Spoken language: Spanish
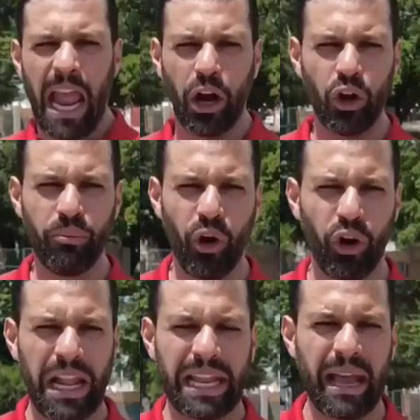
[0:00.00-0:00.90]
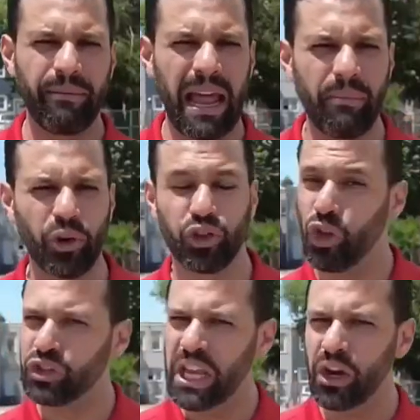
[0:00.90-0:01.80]
El grupo con el que hablamos
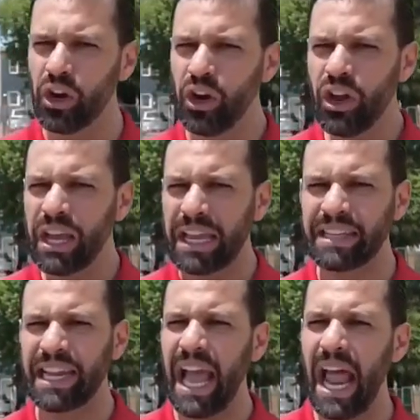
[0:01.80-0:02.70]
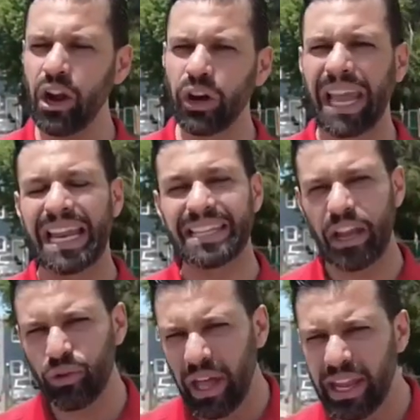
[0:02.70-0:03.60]
nos dijo que sería algo que les
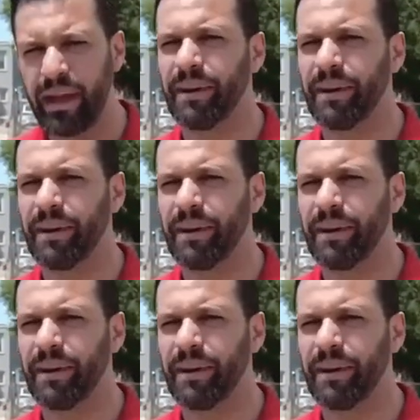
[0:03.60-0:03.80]
ayudaría